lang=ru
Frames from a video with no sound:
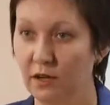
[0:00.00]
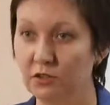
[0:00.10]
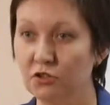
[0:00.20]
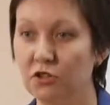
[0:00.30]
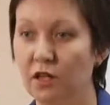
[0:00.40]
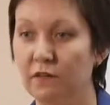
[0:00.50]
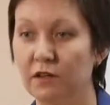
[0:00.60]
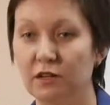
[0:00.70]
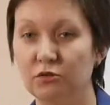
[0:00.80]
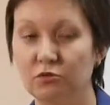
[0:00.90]
Это
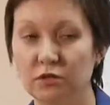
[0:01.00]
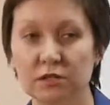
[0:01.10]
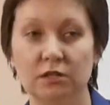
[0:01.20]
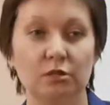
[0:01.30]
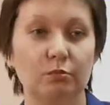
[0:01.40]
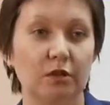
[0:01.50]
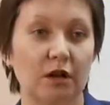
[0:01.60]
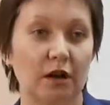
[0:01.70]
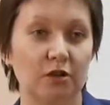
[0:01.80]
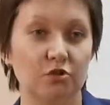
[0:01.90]
человек, который искренне
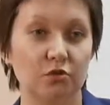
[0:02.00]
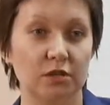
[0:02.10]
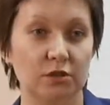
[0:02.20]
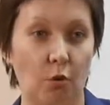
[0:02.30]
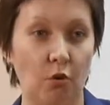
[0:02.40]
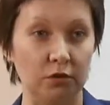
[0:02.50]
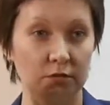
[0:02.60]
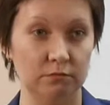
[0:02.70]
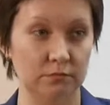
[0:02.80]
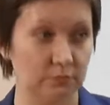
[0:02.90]
полагает, что есть
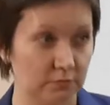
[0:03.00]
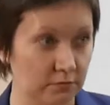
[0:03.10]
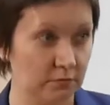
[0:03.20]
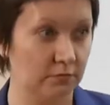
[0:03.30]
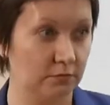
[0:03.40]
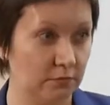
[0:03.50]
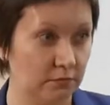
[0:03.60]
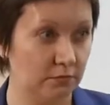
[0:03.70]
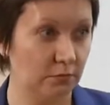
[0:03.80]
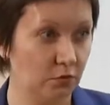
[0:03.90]
он,
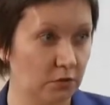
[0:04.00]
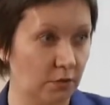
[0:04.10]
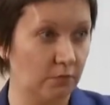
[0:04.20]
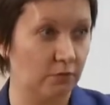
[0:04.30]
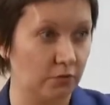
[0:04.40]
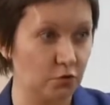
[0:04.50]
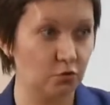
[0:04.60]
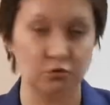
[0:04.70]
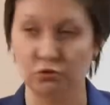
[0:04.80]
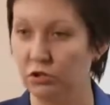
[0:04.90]
ну и там
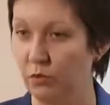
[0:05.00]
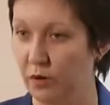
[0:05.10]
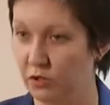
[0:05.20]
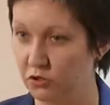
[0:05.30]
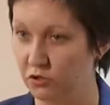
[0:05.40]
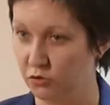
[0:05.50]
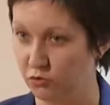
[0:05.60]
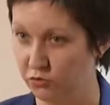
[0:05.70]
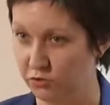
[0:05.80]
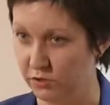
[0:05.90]
внизу кто-то копошится,
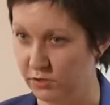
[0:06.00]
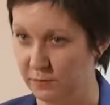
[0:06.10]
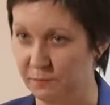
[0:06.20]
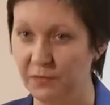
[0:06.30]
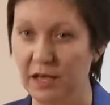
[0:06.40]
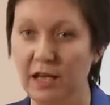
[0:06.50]
суетится.